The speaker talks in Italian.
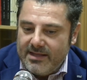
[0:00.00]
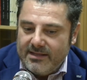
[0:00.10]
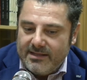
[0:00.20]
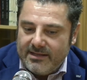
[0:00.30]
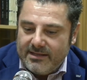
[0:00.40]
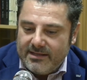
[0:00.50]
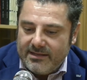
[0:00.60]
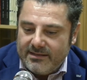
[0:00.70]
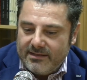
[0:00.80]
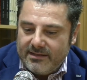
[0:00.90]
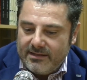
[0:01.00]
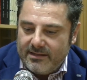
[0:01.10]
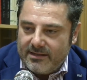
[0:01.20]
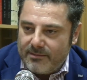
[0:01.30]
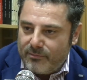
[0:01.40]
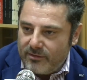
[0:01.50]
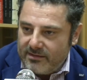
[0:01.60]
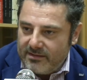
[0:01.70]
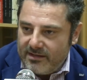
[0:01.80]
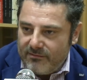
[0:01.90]
di, di
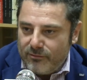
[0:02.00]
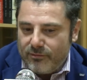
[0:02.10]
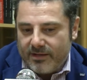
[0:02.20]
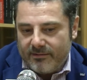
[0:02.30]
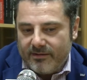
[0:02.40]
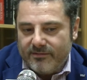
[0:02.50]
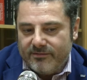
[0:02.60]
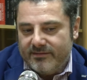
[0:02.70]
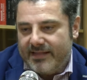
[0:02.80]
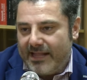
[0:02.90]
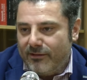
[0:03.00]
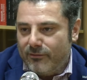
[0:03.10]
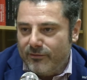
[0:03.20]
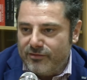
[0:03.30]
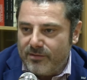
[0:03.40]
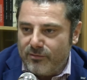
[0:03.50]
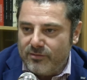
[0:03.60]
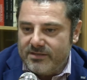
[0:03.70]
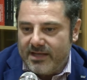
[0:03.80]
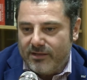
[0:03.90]
rapporti di lavoro che tendono diciamo
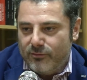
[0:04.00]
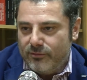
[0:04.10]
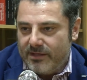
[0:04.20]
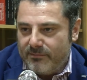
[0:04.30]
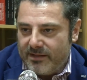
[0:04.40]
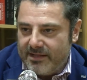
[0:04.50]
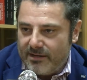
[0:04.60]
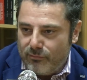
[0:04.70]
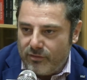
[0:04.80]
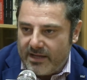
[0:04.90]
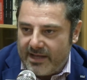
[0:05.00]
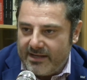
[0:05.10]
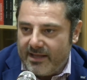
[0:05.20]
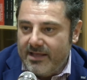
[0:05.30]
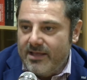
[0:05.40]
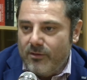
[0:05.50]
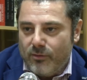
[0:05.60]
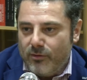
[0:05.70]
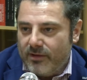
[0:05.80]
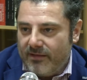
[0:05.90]
così, a chiudere in maniera buonaria
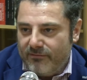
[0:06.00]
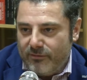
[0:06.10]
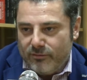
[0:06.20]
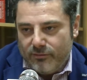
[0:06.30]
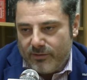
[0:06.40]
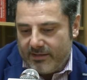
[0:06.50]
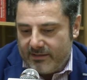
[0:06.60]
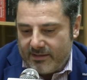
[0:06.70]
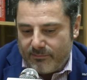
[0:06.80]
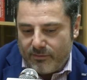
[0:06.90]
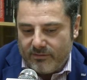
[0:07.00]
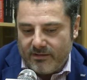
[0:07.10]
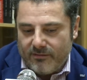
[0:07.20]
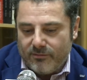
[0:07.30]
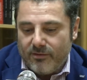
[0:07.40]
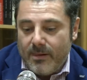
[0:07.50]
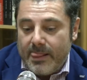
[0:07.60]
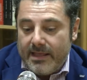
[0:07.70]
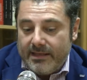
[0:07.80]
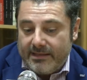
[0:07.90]
quello che è avvenuto durante il rapporto di lavoro.
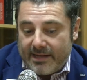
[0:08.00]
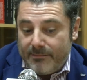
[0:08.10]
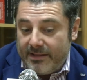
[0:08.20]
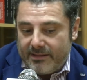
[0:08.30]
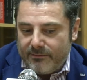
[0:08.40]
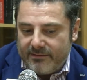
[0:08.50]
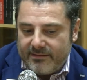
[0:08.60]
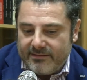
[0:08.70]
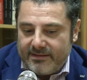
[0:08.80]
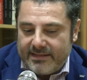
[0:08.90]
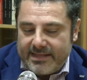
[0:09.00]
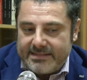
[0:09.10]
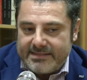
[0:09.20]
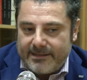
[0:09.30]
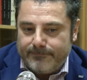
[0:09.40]
Chiaramente questa sentenza,